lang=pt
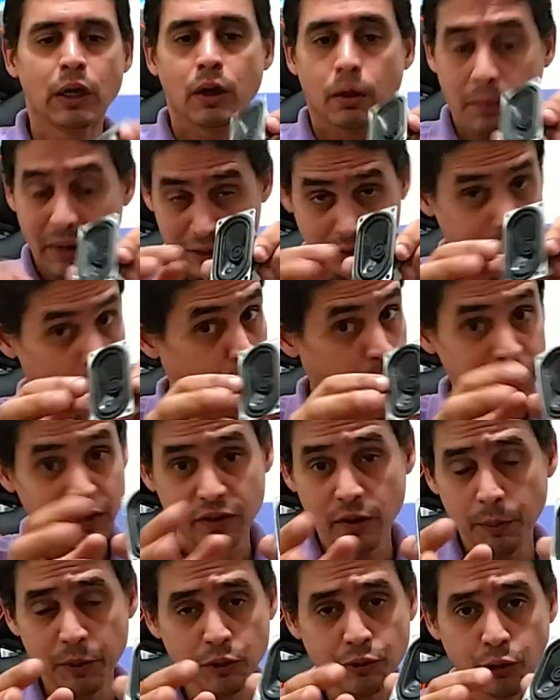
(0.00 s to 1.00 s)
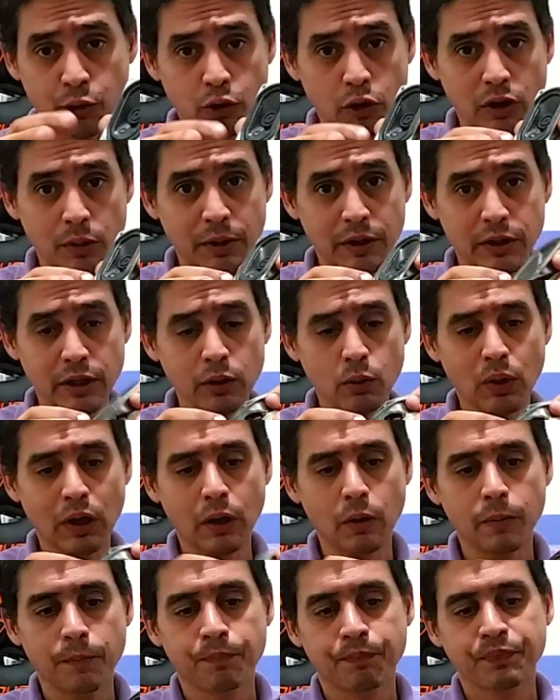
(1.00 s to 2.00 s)
mas o princípio de funcionamento é
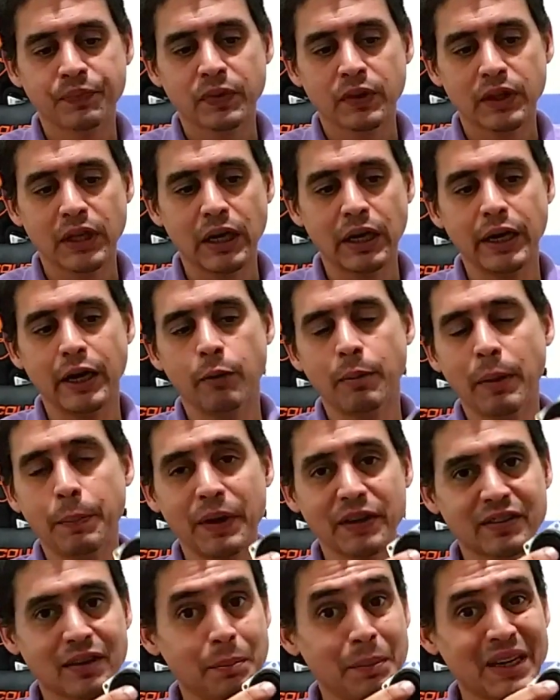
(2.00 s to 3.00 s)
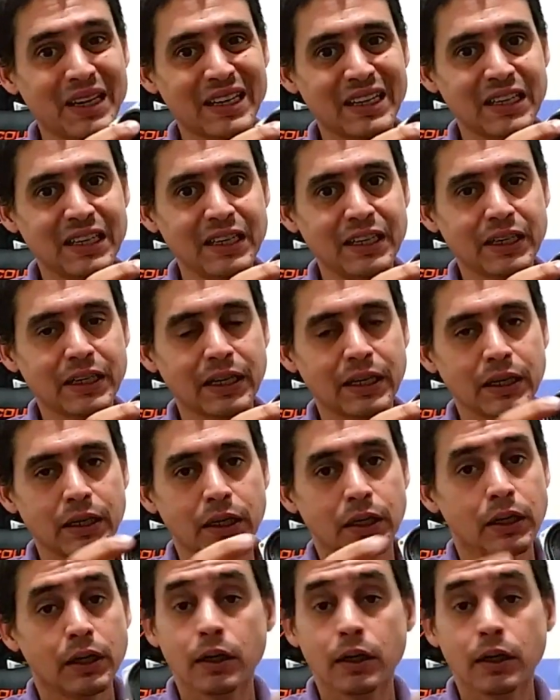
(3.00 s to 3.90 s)
igual. Tá? É uma peça mecânica.